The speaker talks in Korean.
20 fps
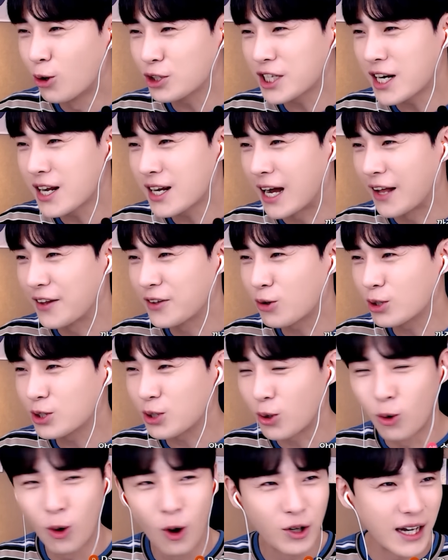꺼져니까 안 꺼져.
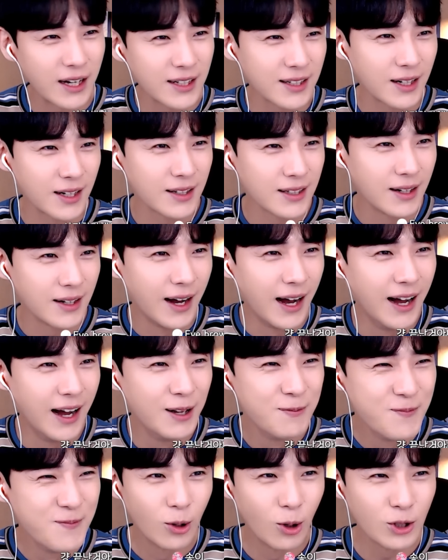오 나갔다. 오
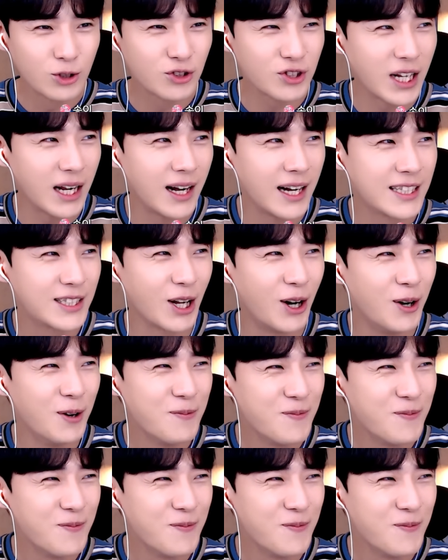둘 다 나갔어.